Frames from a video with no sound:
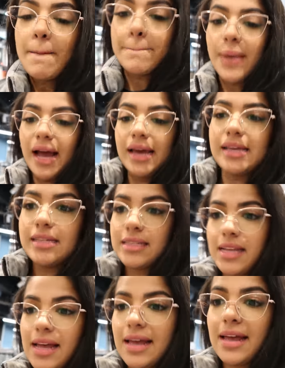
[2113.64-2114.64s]

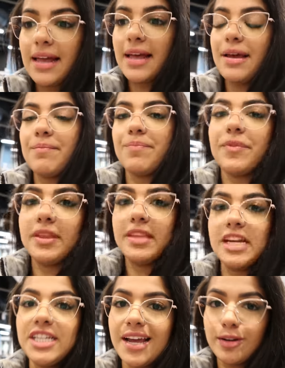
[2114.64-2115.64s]
Mas é,
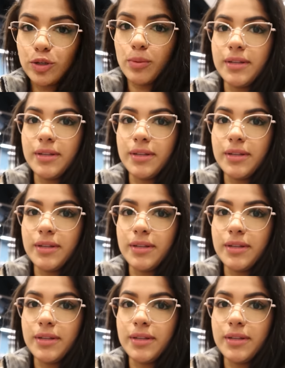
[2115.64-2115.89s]
deixem aí nos